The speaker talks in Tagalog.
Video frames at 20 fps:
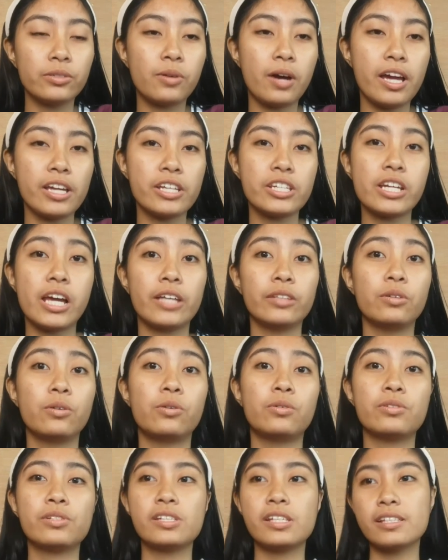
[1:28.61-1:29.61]
yung eyeshadow
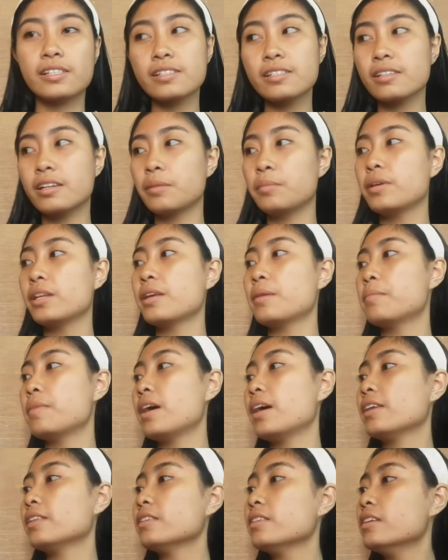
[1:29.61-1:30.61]
ko since gabi
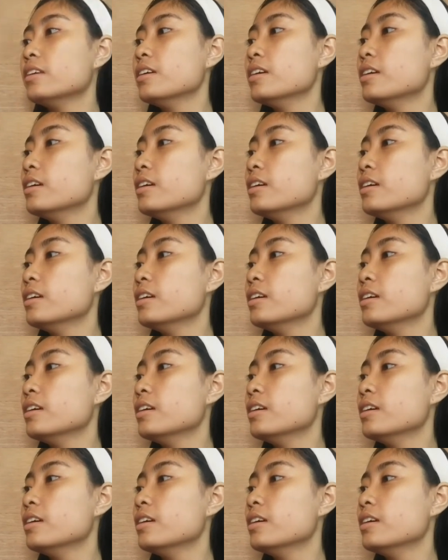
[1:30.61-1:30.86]
naman.